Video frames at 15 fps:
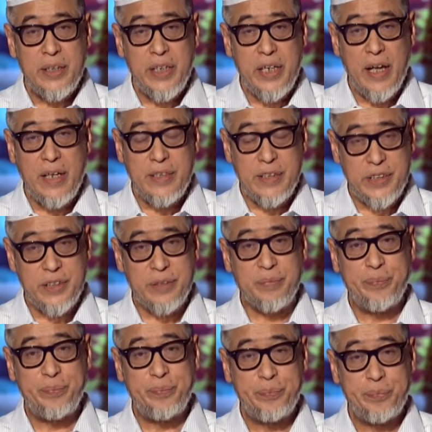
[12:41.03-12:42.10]
天性、
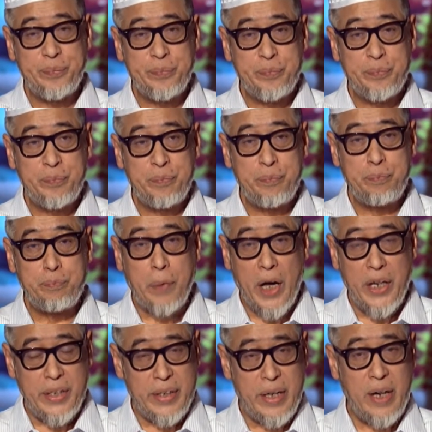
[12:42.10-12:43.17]

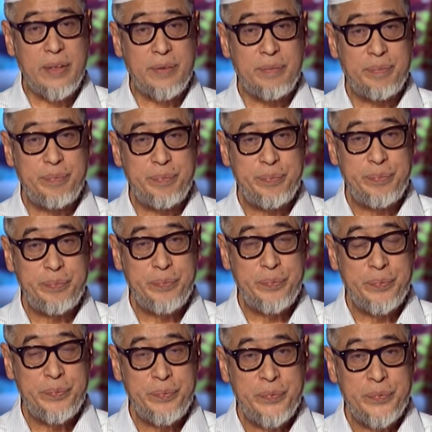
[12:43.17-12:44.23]
本能。
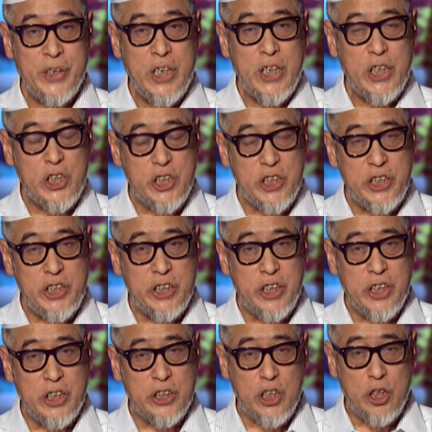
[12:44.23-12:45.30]
实际
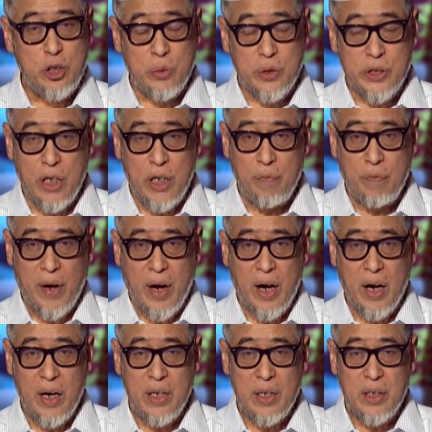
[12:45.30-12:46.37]
上，这种称
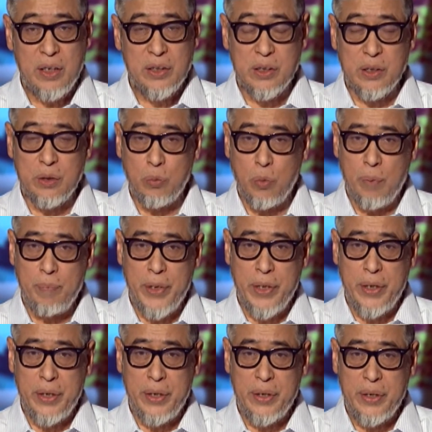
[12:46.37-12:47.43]
法是我
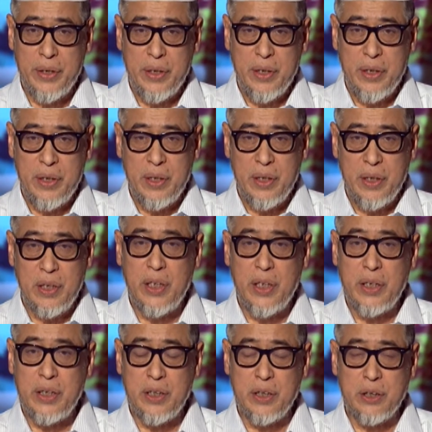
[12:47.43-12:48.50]
们
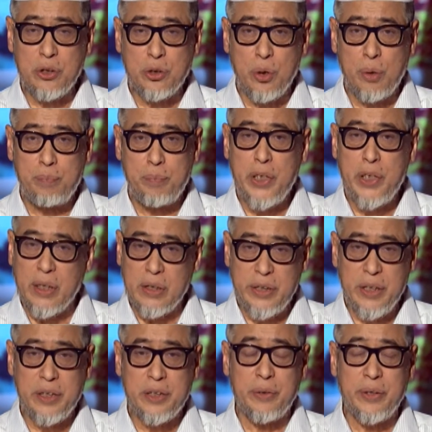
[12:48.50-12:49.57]
理性所不能
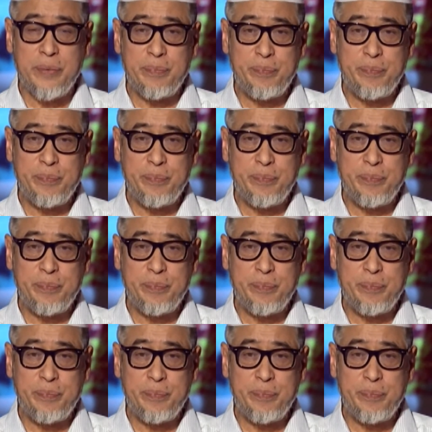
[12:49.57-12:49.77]
接受